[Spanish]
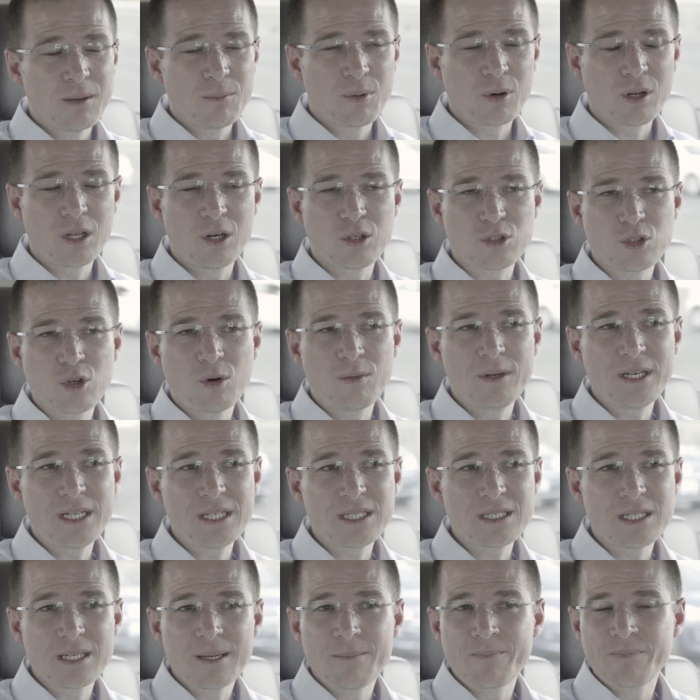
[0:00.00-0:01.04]
porque los
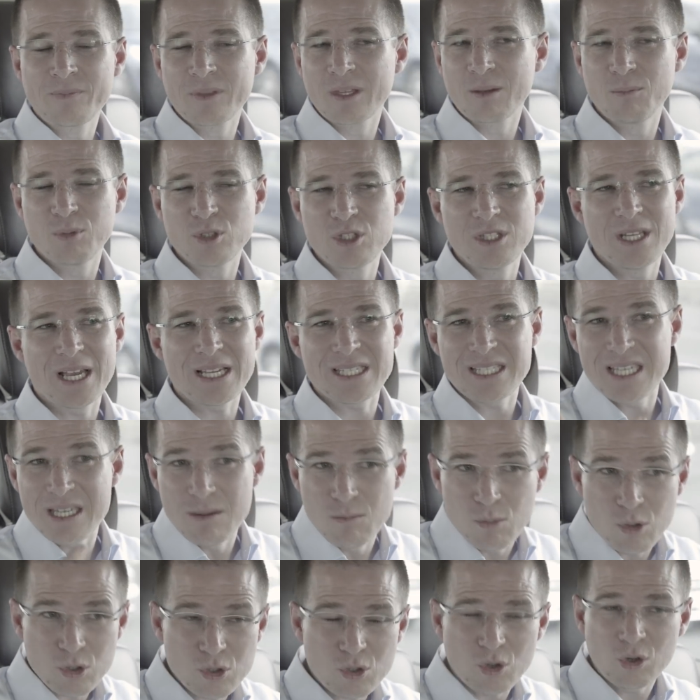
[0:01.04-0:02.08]
jóvenes pues
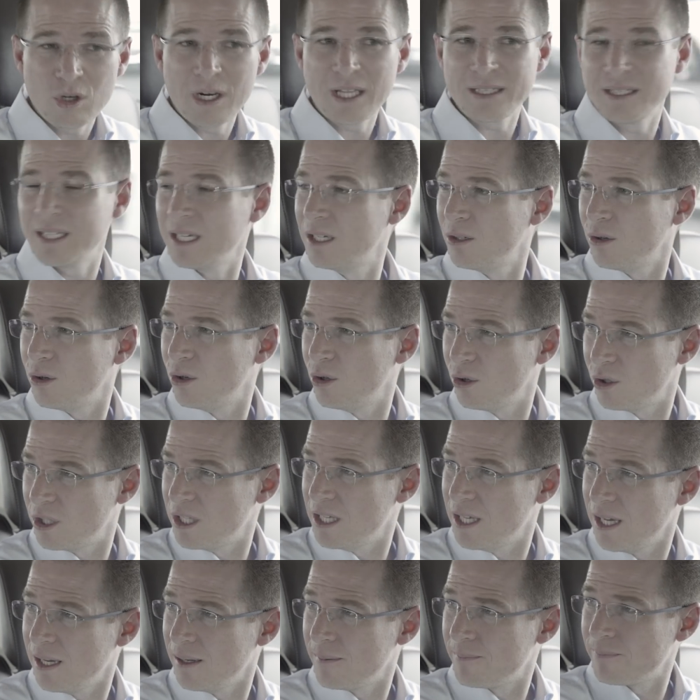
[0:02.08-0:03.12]
nacimos con la
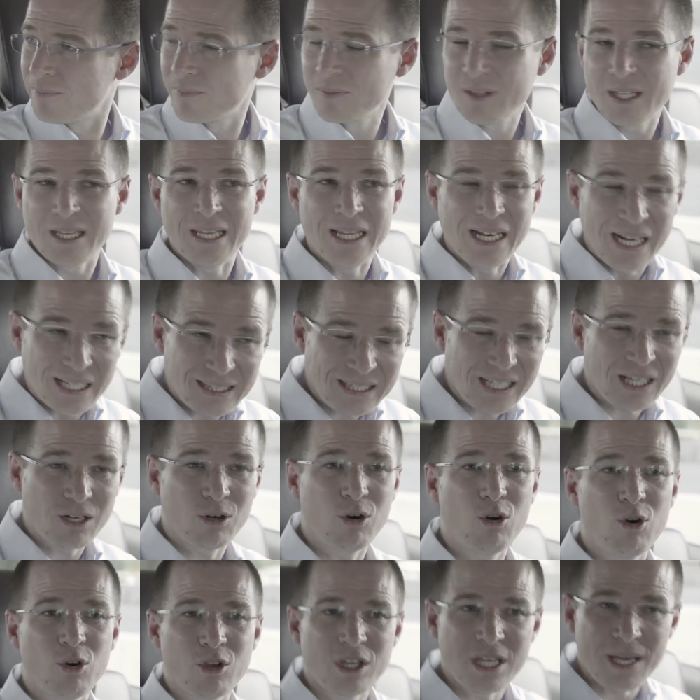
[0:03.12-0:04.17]
tecnología y la
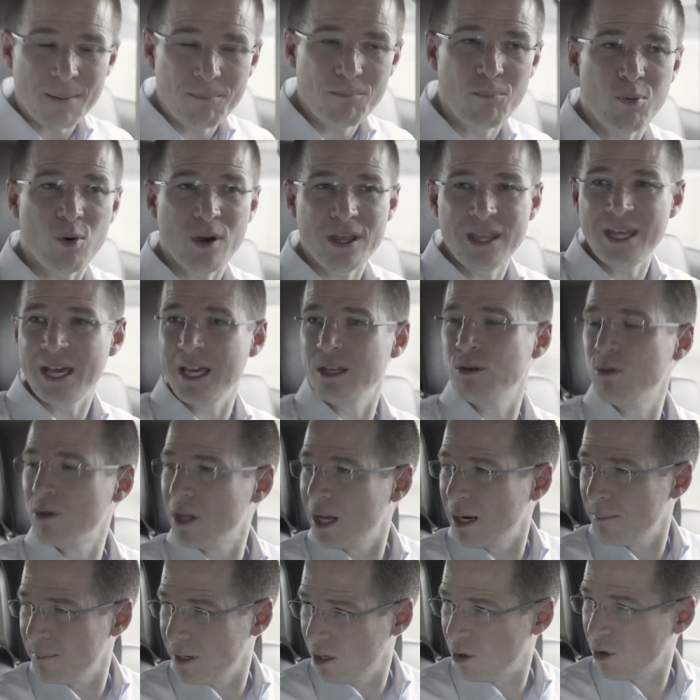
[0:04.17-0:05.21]
tecnología puede
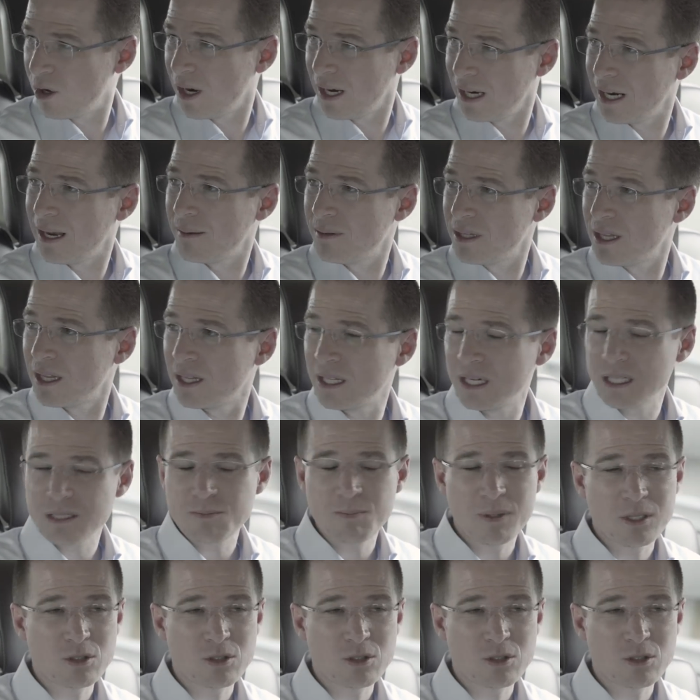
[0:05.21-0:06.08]
ayudar a mejorar la vida de las